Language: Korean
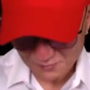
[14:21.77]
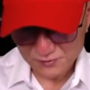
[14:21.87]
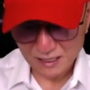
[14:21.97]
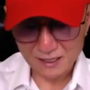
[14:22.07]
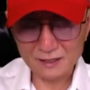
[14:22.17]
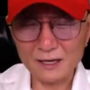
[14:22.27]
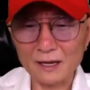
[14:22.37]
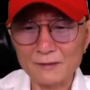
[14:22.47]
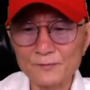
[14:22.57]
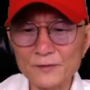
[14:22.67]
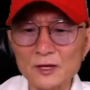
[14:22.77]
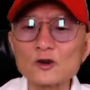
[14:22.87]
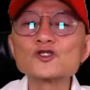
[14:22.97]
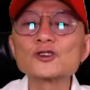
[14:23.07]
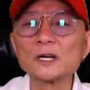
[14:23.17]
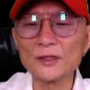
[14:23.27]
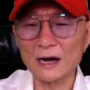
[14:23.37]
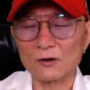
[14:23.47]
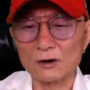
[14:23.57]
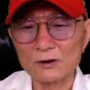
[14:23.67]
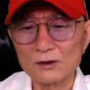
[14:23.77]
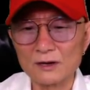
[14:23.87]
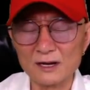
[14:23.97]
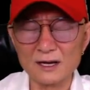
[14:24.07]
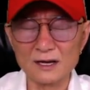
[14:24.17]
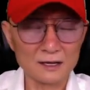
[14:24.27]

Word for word: 부탁인데 경주 끝나고 예,